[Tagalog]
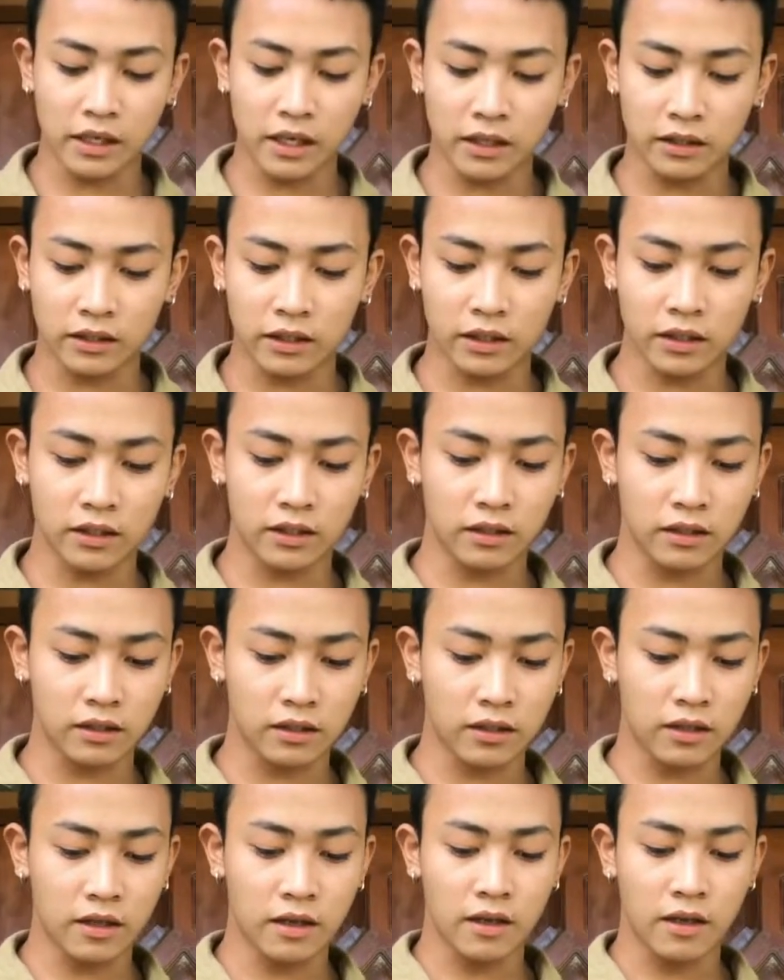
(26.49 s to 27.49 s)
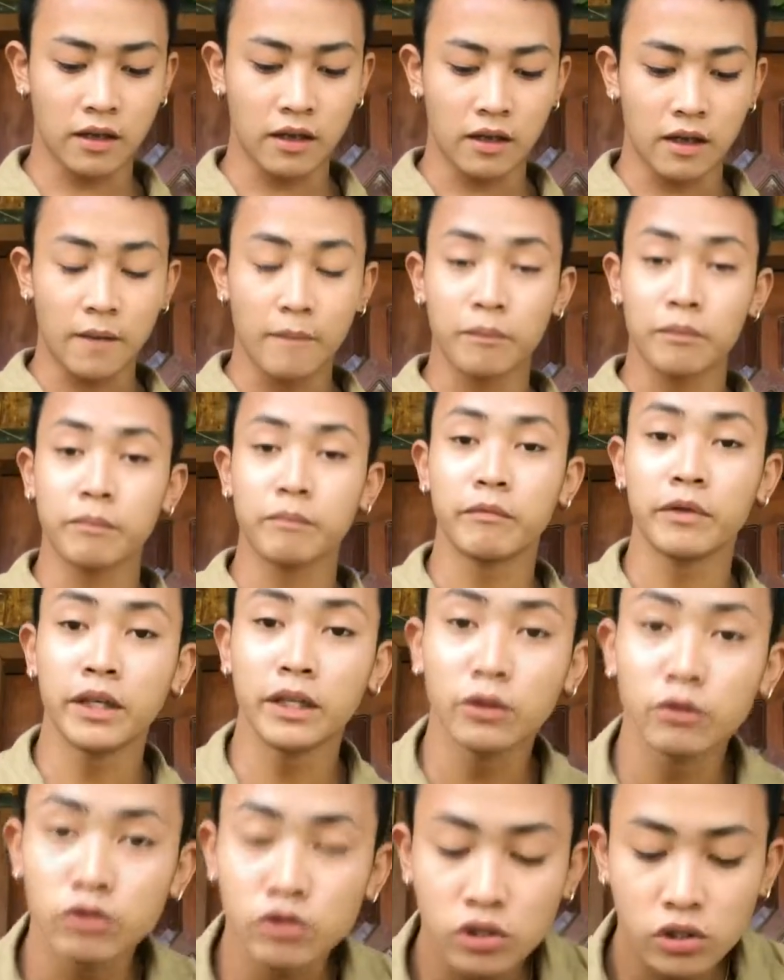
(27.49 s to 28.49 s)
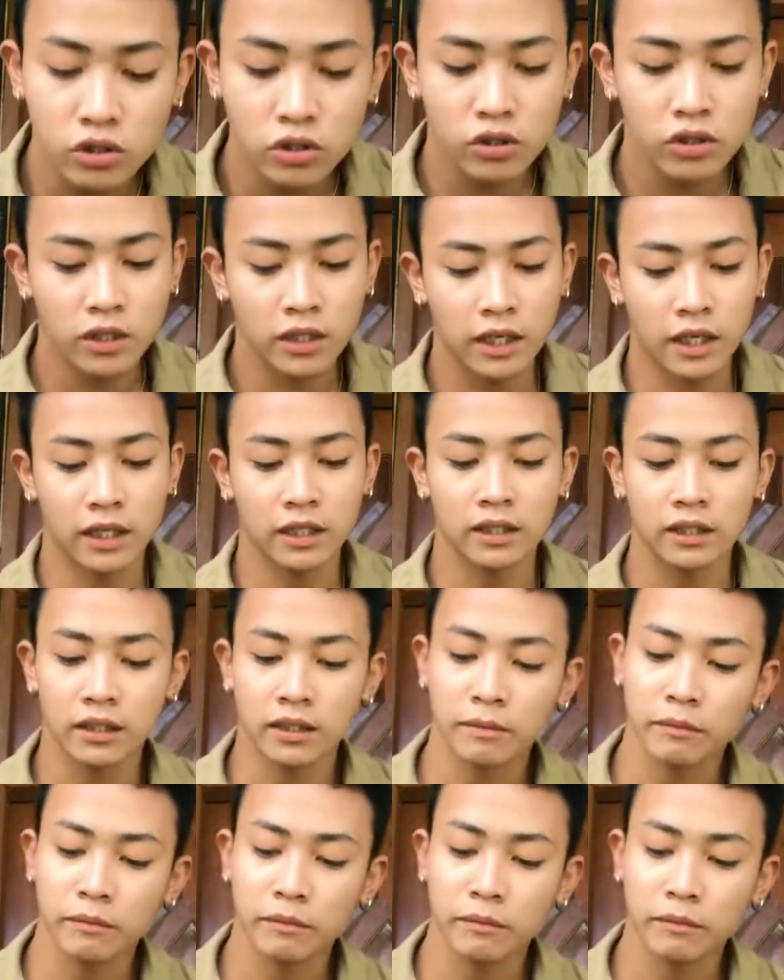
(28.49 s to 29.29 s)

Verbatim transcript: natin Venus. Yan.